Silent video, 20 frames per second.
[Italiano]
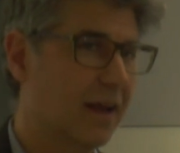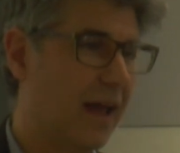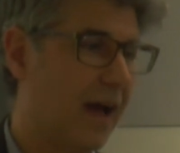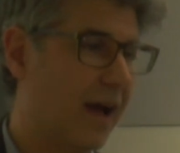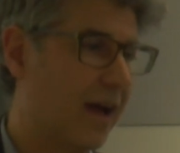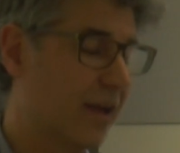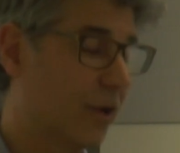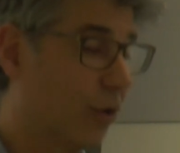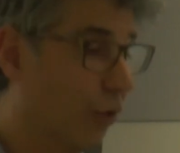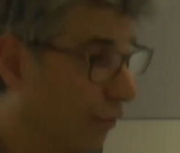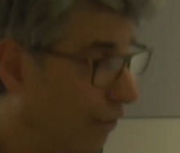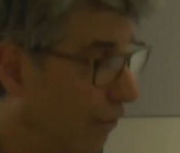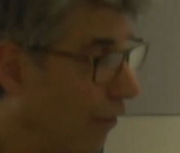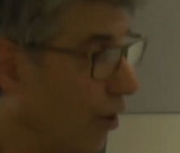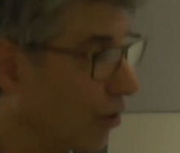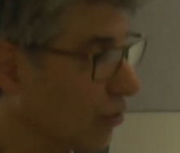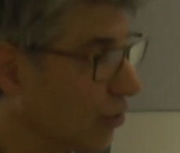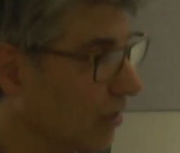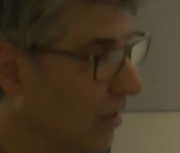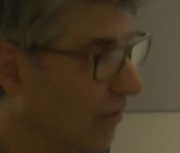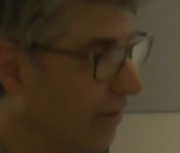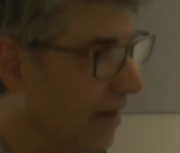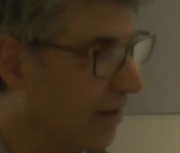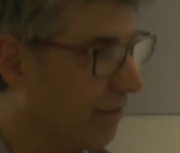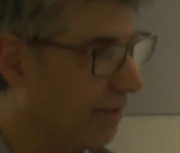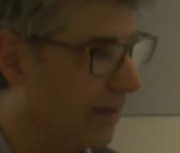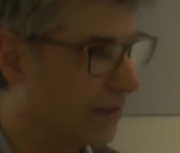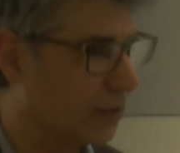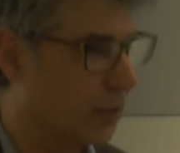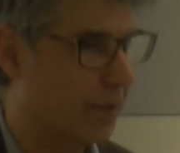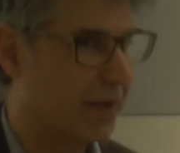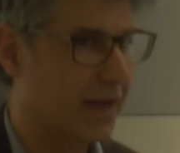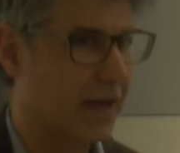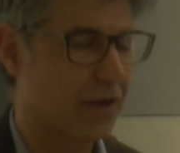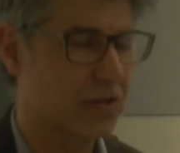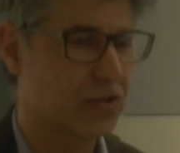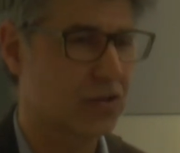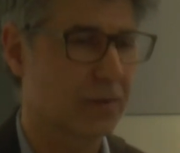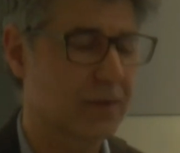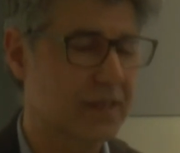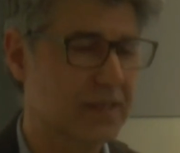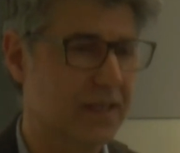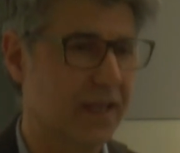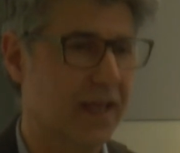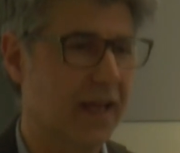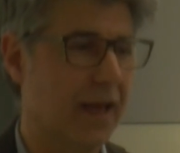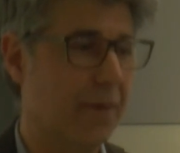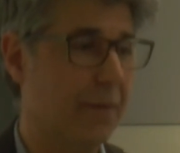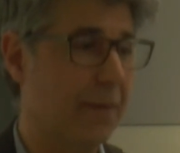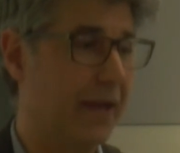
la, il conforto di avere fatto bene il nostro mestiere